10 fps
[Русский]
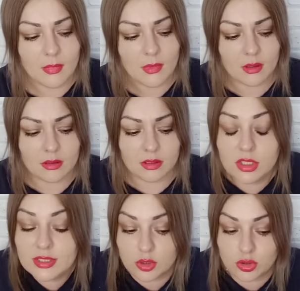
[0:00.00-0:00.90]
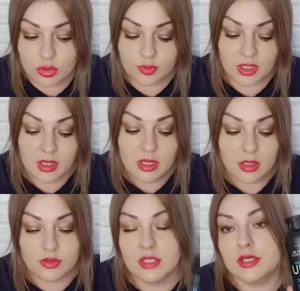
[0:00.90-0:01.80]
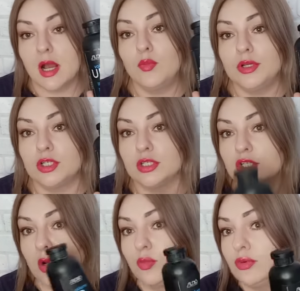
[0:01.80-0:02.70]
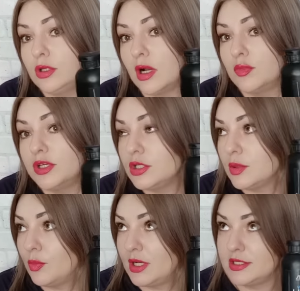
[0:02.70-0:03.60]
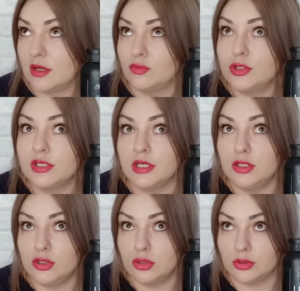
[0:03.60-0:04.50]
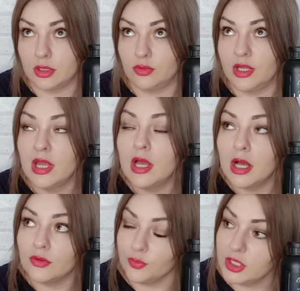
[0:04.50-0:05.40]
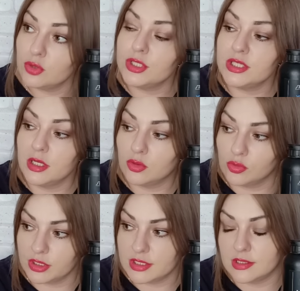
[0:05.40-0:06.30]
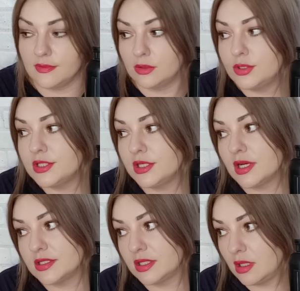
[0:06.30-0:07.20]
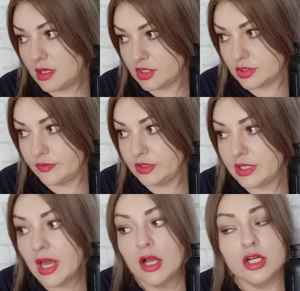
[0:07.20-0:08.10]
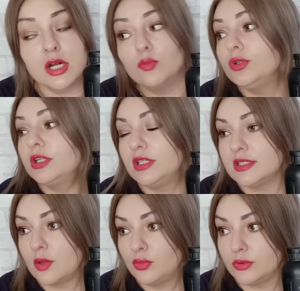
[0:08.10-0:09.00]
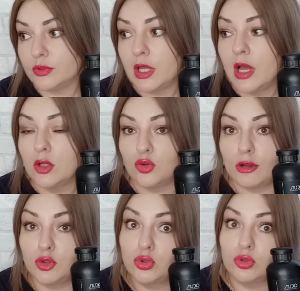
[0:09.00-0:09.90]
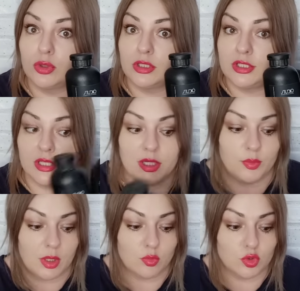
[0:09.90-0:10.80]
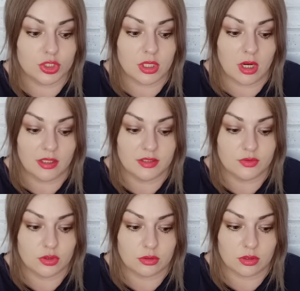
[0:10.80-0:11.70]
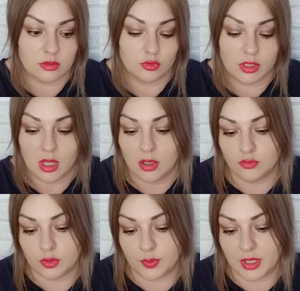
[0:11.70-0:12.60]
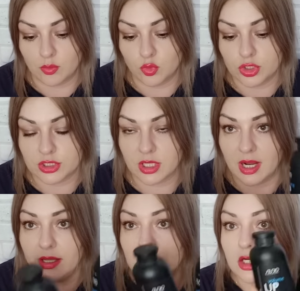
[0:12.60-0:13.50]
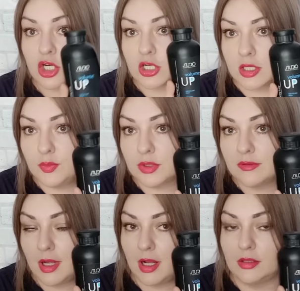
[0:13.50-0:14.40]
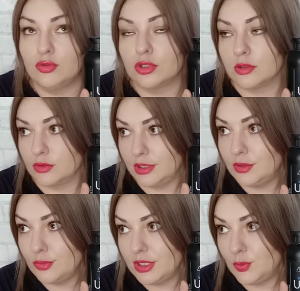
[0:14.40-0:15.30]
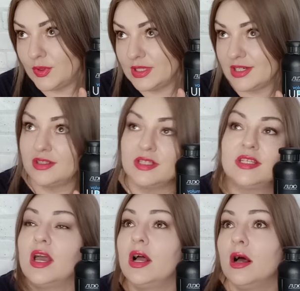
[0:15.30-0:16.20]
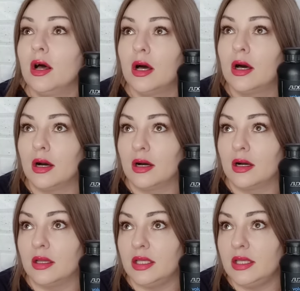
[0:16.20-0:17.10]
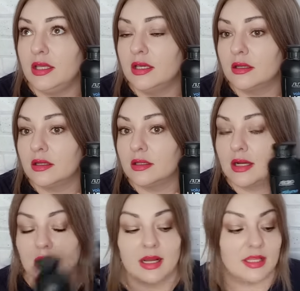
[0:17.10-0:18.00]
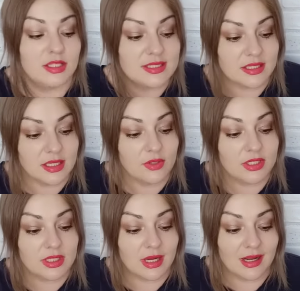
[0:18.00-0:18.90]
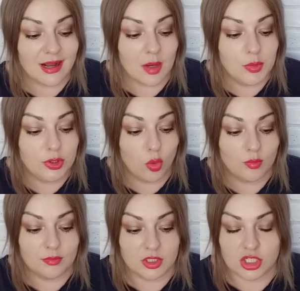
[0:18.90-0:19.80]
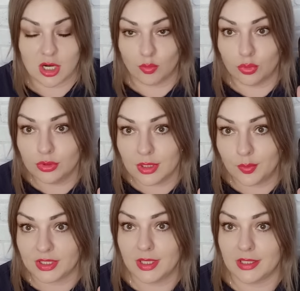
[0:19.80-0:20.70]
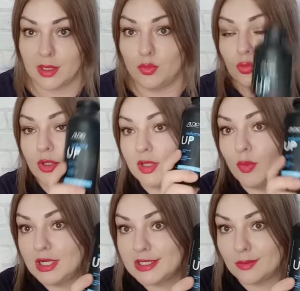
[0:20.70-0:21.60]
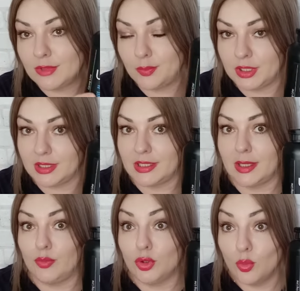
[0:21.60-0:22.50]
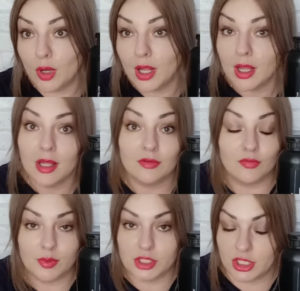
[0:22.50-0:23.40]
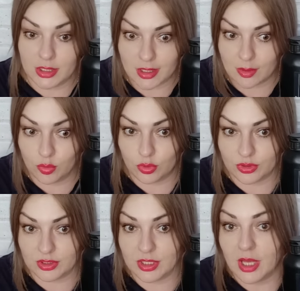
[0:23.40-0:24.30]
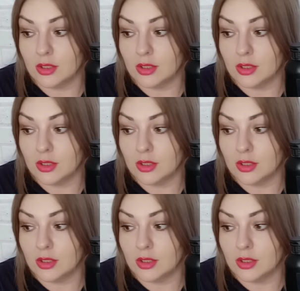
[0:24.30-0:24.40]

Э, не зашло мне. Вы знаете, обычный шампунь, обычный бальзам, вот среднячок такой, в меру силиконистый, волосики разглаживает, шампунь их не запутывает, но одушку этой серии прям мужская, девчонки, вот, вот прям мужская шипровая одушка, вот это мне не понравилось. А, и а, они заявлены как объем. Шампунь для придания объема и бальзам для придания объема вообще не работает.